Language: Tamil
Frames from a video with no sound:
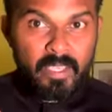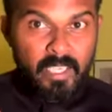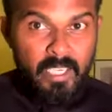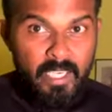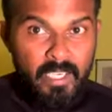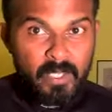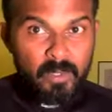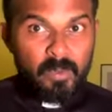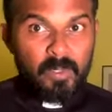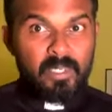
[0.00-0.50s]

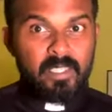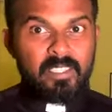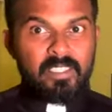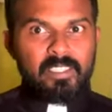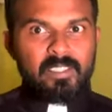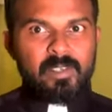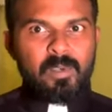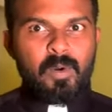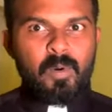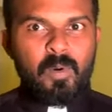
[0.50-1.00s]
என்ன ஒரு
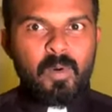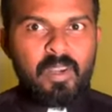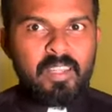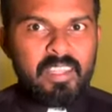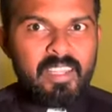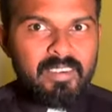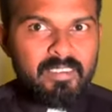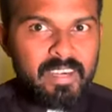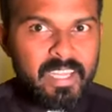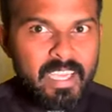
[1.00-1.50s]

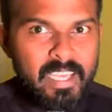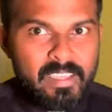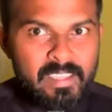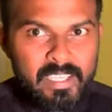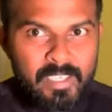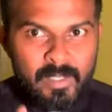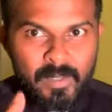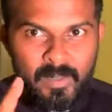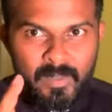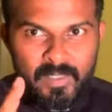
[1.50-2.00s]
கூடுதல்
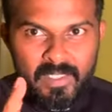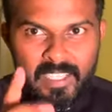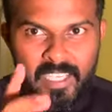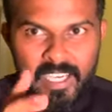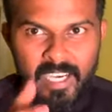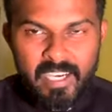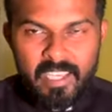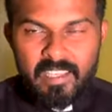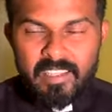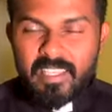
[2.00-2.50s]
விடயத்தையும் இந்த
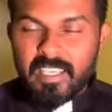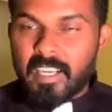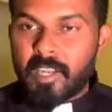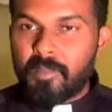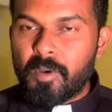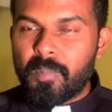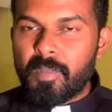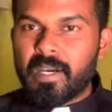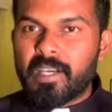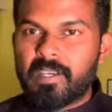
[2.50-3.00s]
கடிதத்தில்
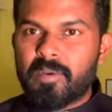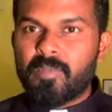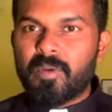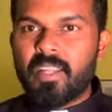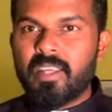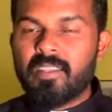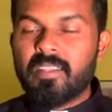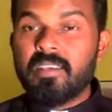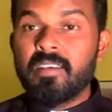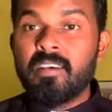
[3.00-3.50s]
நம்ம பார்க்க
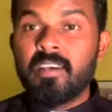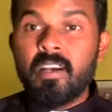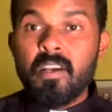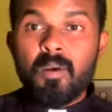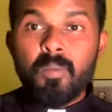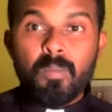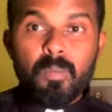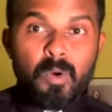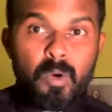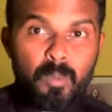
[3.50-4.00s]
முடியுது
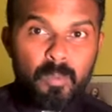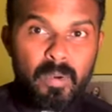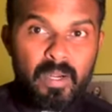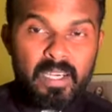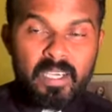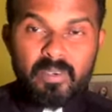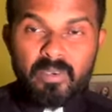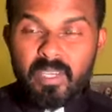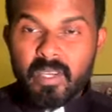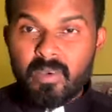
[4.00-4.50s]
போப்பாண்டவர்